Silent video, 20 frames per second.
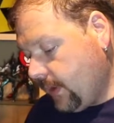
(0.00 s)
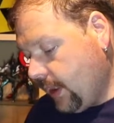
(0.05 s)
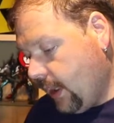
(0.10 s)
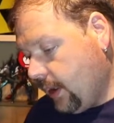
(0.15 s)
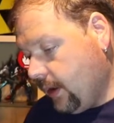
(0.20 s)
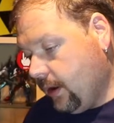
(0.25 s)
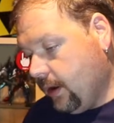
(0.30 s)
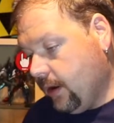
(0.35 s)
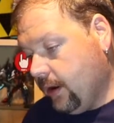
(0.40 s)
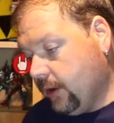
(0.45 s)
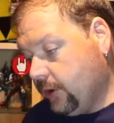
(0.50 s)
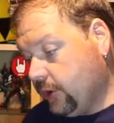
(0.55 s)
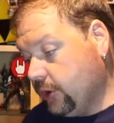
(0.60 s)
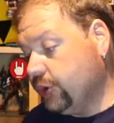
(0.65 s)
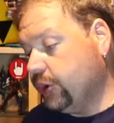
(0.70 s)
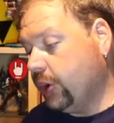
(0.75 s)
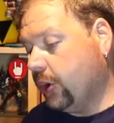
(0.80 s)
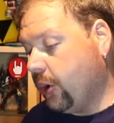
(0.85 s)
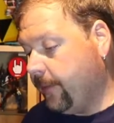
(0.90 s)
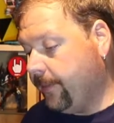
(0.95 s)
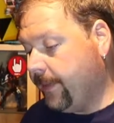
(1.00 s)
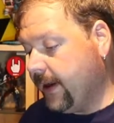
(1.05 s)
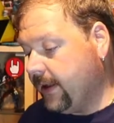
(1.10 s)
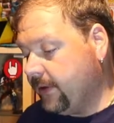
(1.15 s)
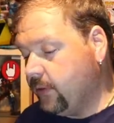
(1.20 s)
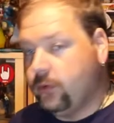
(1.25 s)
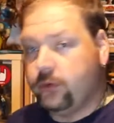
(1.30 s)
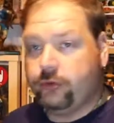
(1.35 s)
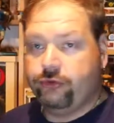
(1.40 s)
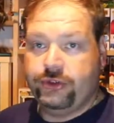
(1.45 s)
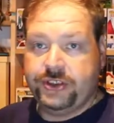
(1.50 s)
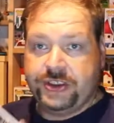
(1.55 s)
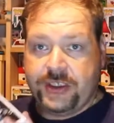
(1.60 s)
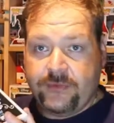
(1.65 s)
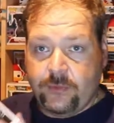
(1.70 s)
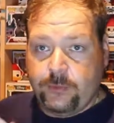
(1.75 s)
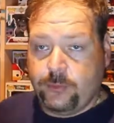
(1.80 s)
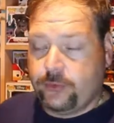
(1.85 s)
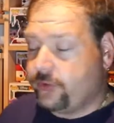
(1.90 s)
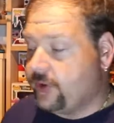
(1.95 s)
Euh, que j'ai encore pas. Donc je vais déjà
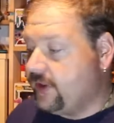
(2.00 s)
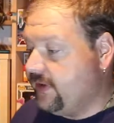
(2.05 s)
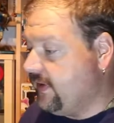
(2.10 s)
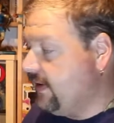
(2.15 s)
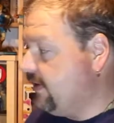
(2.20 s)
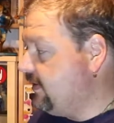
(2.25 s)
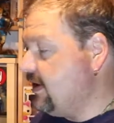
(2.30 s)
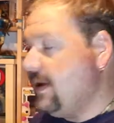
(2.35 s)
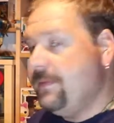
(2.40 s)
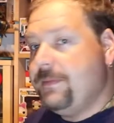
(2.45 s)
vous montrer ceci,